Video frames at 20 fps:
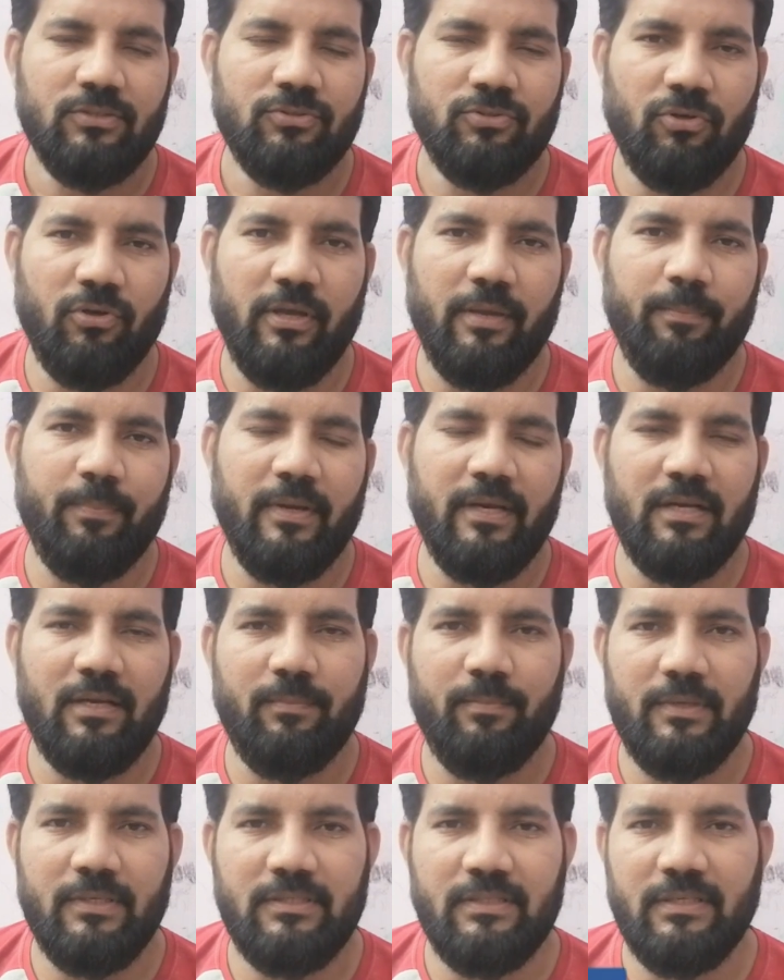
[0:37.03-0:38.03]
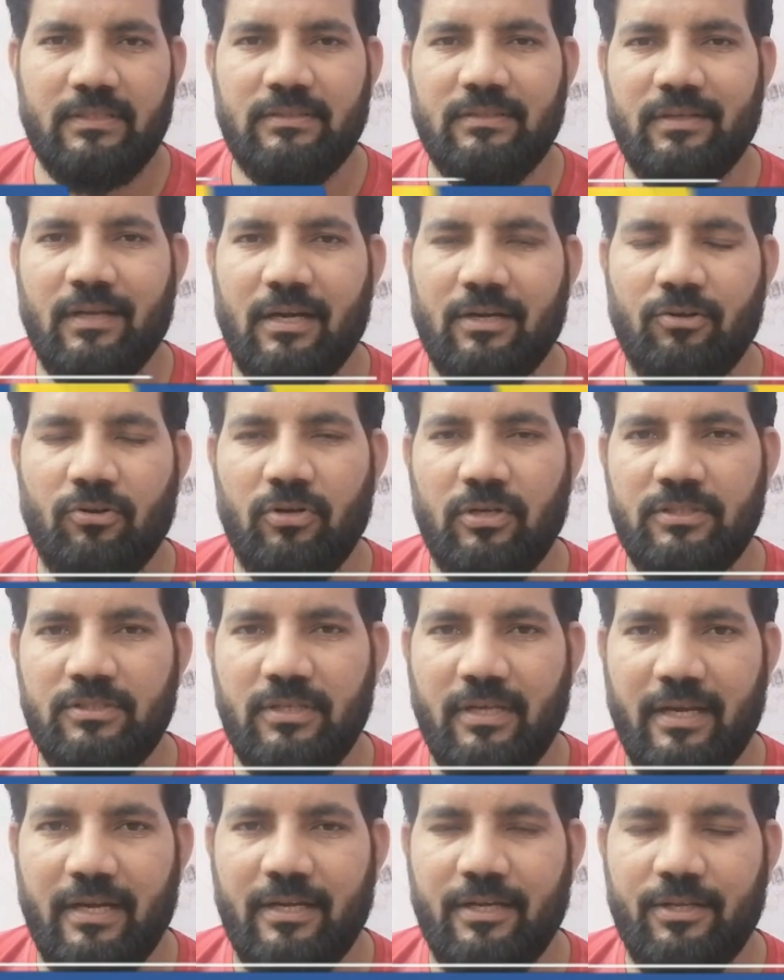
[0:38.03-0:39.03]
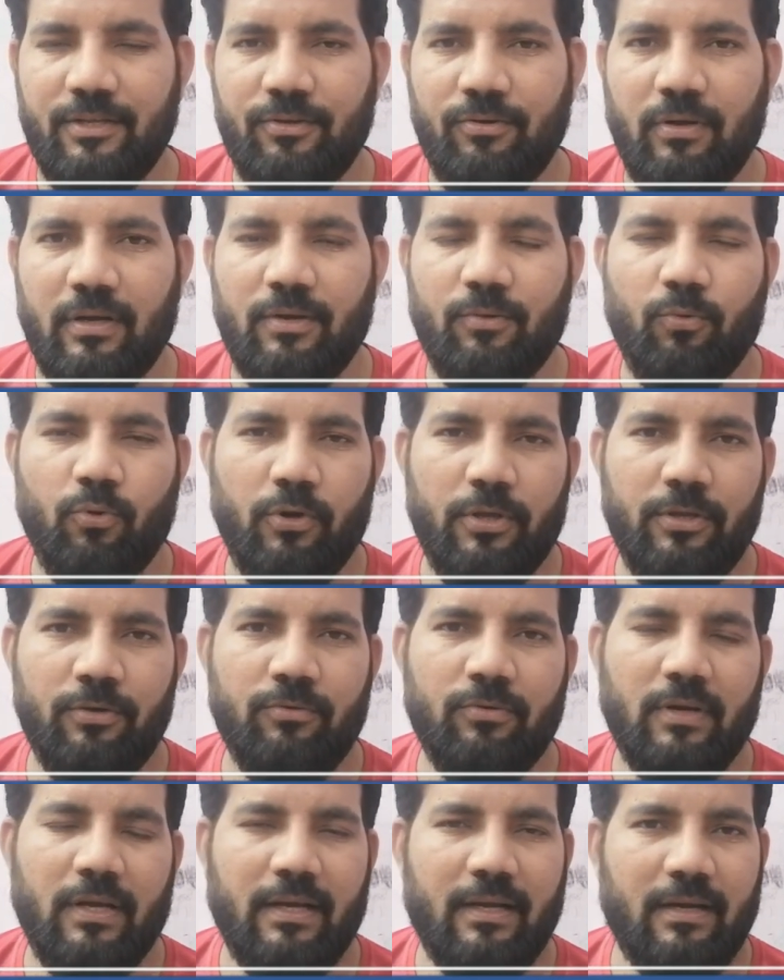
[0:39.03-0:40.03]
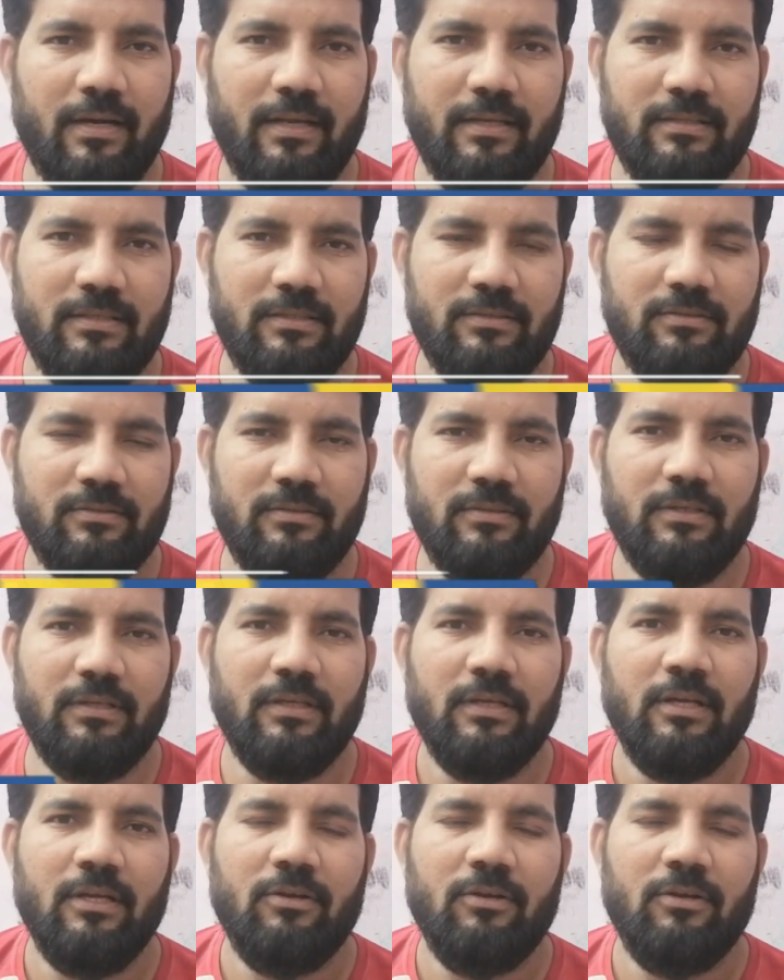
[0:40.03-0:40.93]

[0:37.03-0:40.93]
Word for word: సో ఈ పీటీపీజీ నాట్ ఓన్లీ జేఎన్టీయూ అండ్ ఓయూ కూడా కండక్ట్ చేస్తుంది